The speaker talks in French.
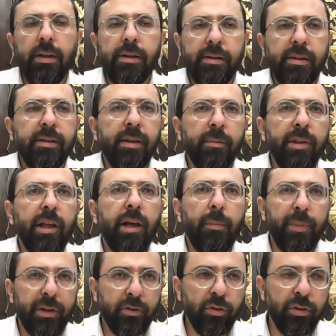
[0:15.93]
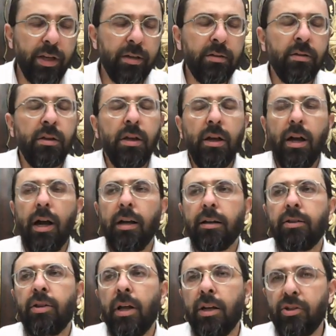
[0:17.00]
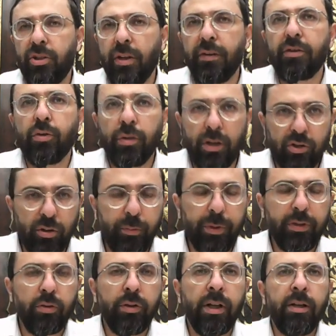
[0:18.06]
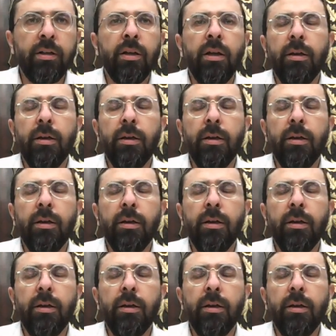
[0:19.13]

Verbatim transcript: C'était sa mincha personnelle, acheté avec son argent personnel.